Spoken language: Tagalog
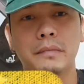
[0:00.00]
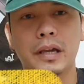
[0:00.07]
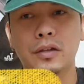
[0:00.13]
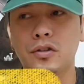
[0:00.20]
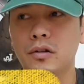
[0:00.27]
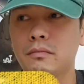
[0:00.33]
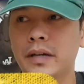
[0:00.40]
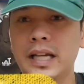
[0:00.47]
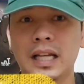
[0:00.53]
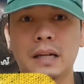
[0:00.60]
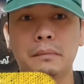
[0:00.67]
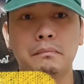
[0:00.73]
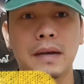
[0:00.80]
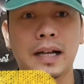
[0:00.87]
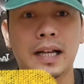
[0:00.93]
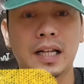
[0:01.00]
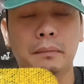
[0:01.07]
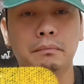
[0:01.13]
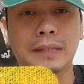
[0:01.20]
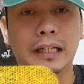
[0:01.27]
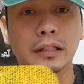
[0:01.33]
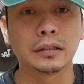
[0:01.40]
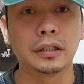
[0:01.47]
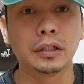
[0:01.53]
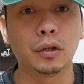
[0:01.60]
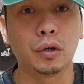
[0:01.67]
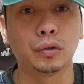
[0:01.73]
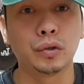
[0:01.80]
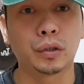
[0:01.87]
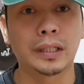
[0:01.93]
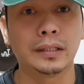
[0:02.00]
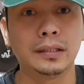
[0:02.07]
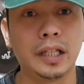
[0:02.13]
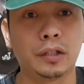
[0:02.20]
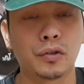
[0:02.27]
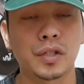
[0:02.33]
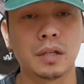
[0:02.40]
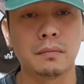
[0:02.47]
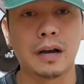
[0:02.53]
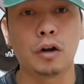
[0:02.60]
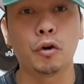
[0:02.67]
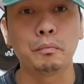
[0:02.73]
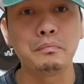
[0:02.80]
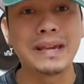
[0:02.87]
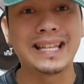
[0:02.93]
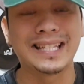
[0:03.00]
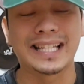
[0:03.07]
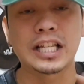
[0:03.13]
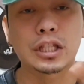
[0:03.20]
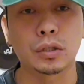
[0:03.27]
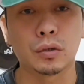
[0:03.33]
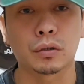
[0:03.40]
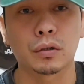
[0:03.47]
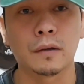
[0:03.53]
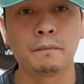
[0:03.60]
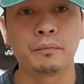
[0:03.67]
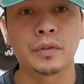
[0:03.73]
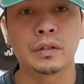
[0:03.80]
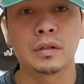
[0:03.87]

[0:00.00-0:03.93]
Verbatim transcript: Kasi medyo mahirap maghanap ng deodorant dito sa mga convenience store.